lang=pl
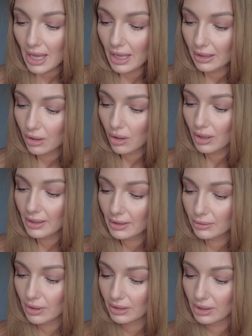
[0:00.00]
E,
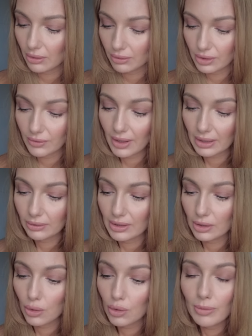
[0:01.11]
kolejna, słuchajcie, odżywka to
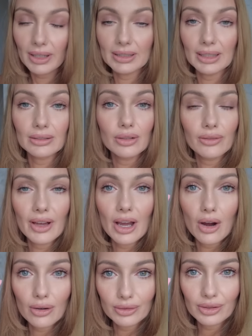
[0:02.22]
jest humektantowe
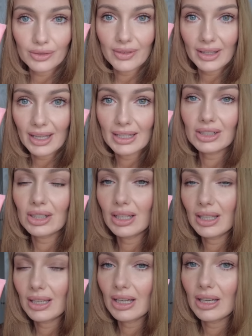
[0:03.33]
odżywienie,
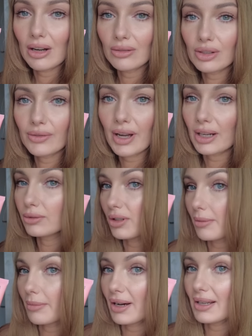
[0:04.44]
czyli e, odżywka,
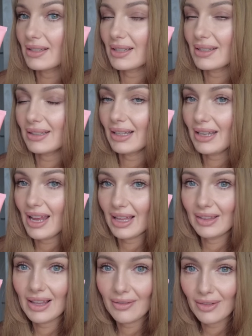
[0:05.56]
która ma za zadanie
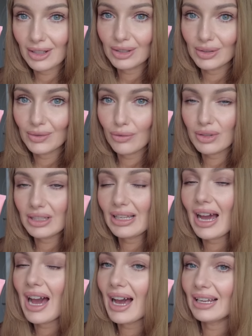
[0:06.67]
nawilżyć włosy,
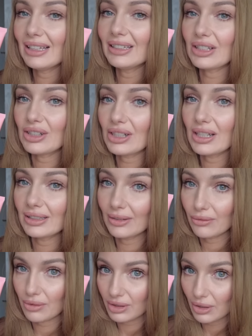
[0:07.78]
ale też te
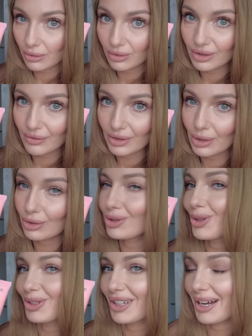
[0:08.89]
włosy odżywić od
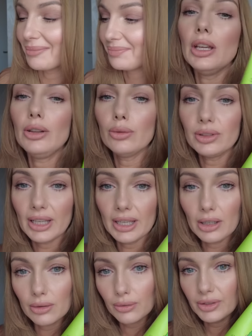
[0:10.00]
środka. I
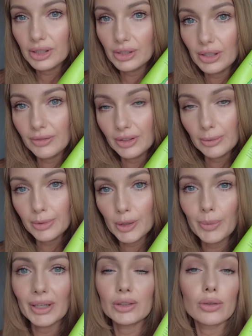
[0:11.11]
tutaj również i w tym przypadku
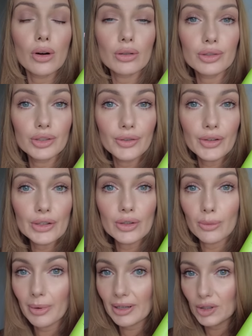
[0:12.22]
przypadku odżywki
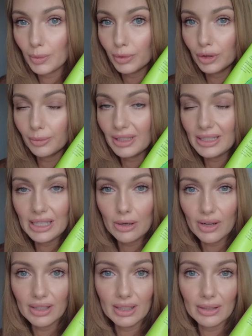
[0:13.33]
są bardzo podobne, działanie